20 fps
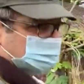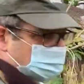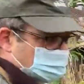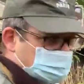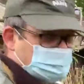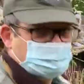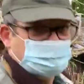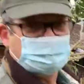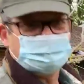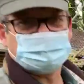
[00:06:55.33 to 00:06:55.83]

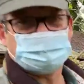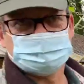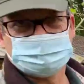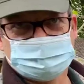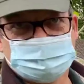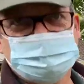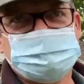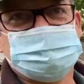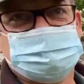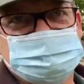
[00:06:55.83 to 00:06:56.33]
Vous pouvez
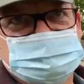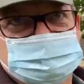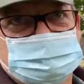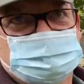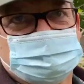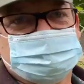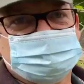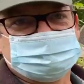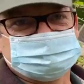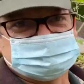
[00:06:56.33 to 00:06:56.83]
retrouver
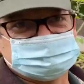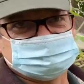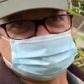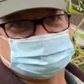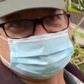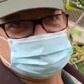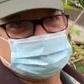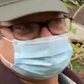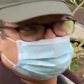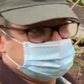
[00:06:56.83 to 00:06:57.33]
évidemment tous ces
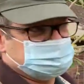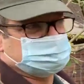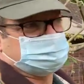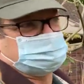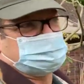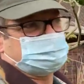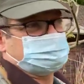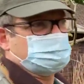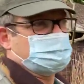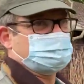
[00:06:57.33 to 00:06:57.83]
horaires qui sont
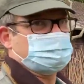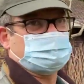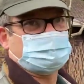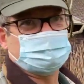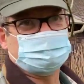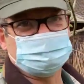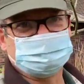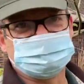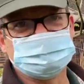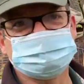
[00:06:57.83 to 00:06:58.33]
parfois un peu
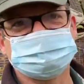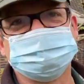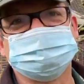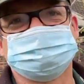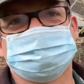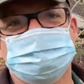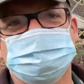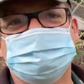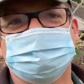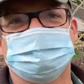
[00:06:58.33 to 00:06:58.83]
compliqués, qui
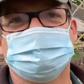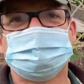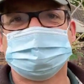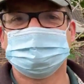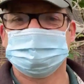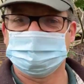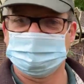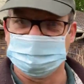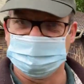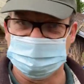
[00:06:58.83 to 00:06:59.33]
suivent
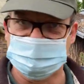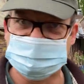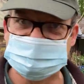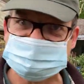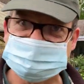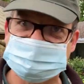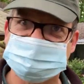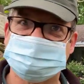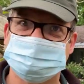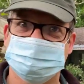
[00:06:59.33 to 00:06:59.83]
les
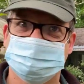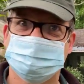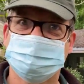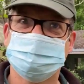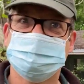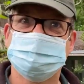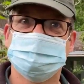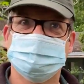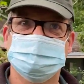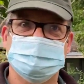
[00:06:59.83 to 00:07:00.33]
saisons
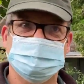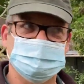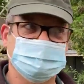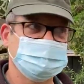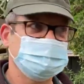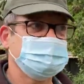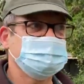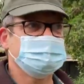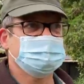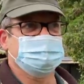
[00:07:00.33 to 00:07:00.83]

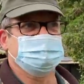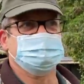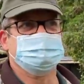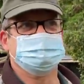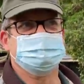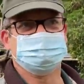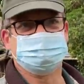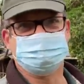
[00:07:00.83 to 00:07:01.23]
hein, et la